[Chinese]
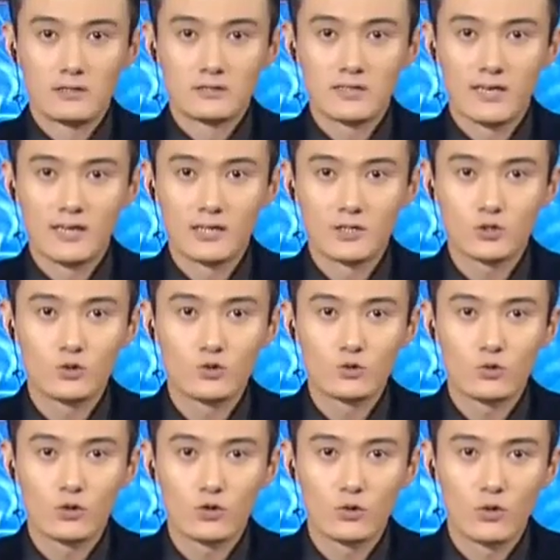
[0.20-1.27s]
在
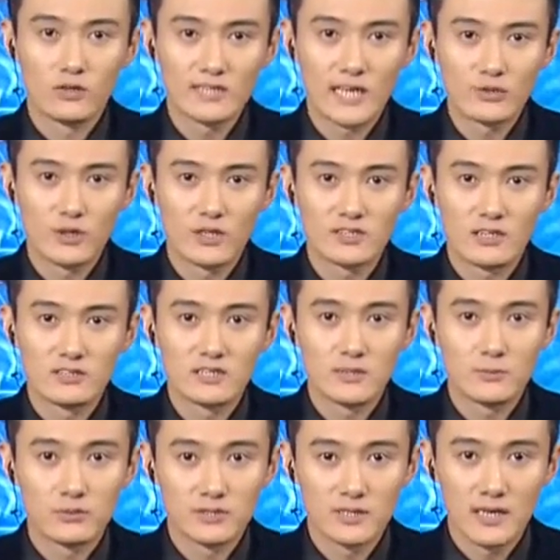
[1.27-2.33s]
中国国家队战
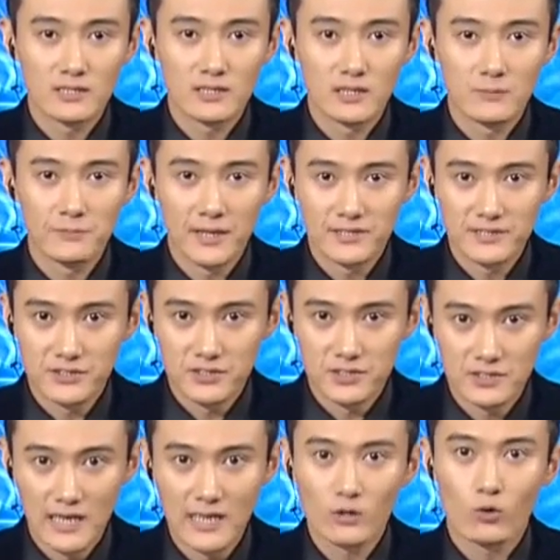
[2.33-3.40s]
绩不佳的背景
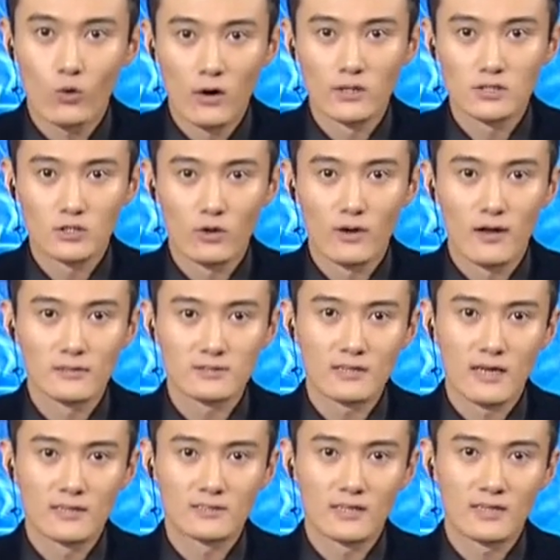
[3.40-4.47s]
之下，广州恒
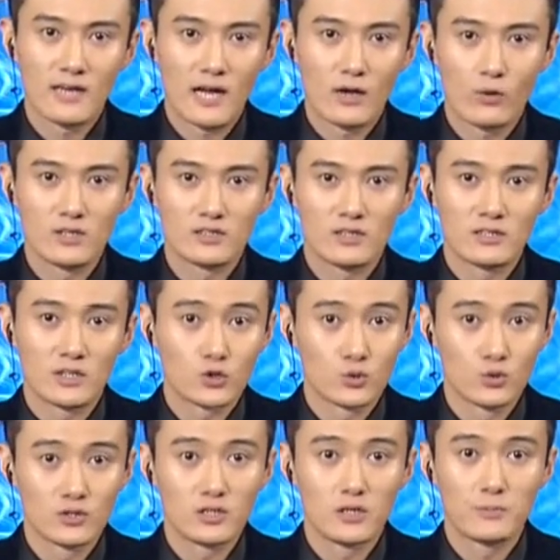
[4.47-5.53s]
大在亚冠上的
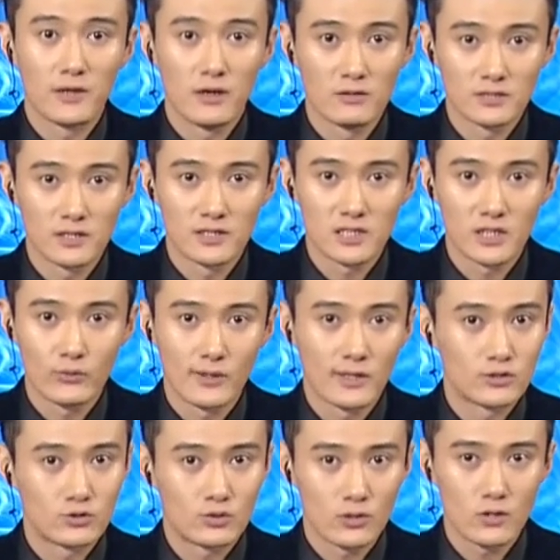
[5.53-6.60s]
出色表现成为
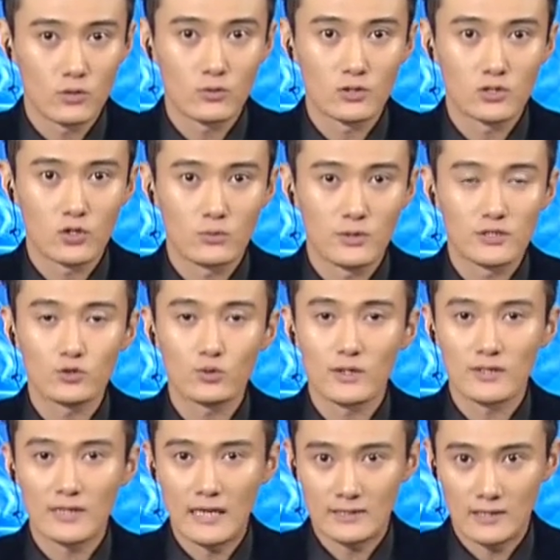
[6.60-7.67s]
了全国球迷
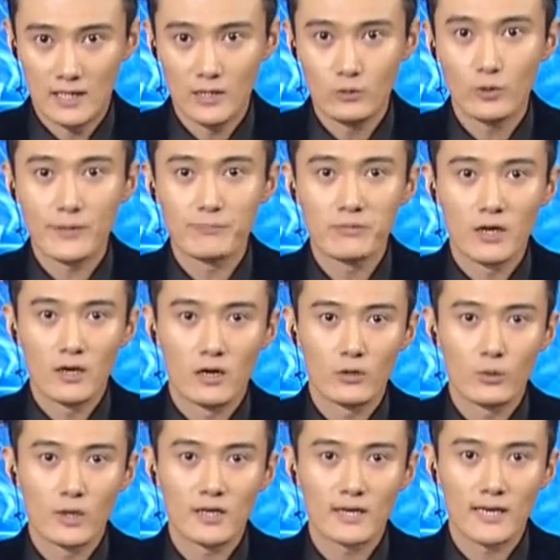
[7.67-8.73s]
最大的安慰。
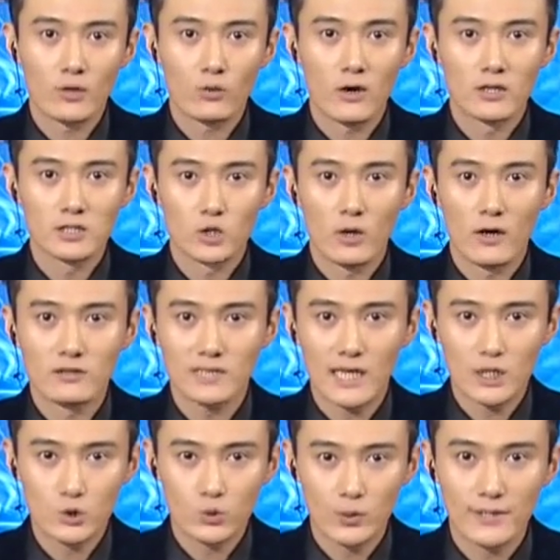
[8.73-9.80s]
而为了给广州恒
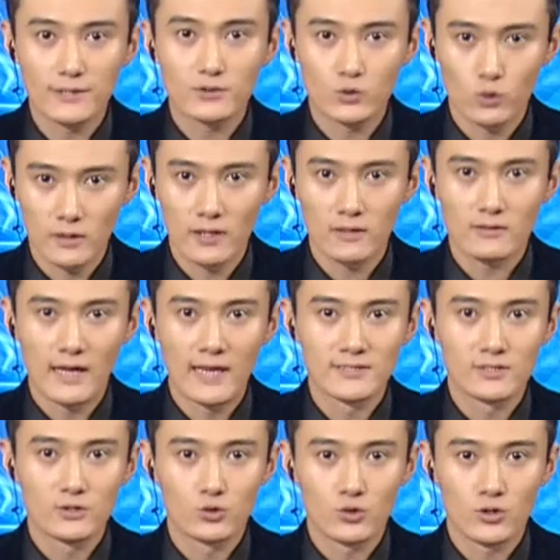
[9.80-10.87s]
大助威，昨天来
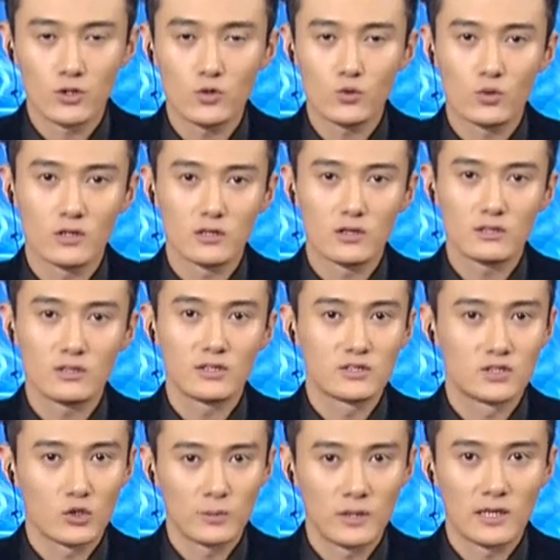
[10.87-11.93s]
自全国各地的
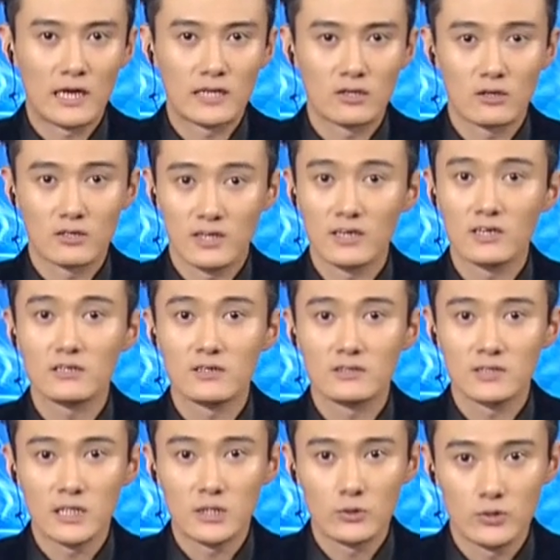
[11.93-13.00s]
球迷来到了天
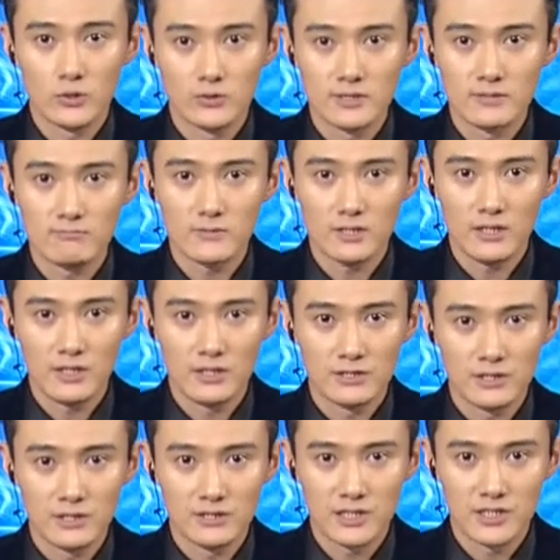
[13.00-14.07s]
河体育中心，一
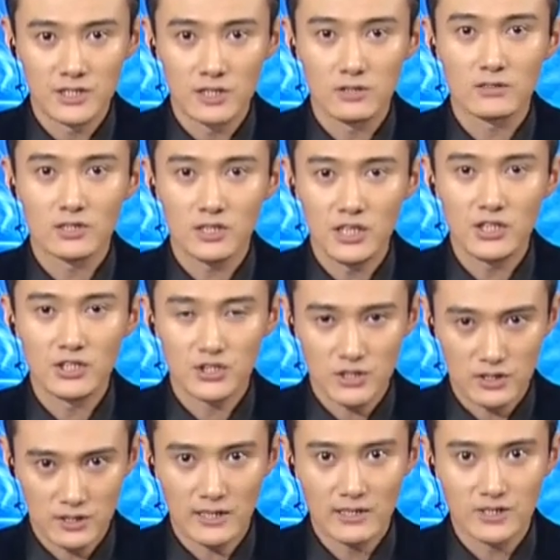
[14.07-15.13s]
起见证历
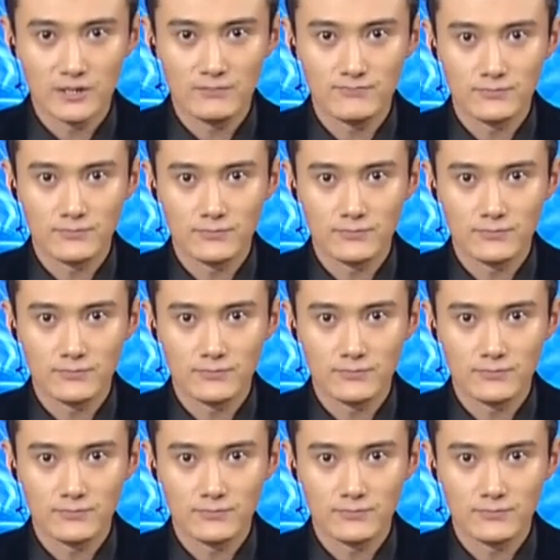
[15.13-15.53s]
史的诞生。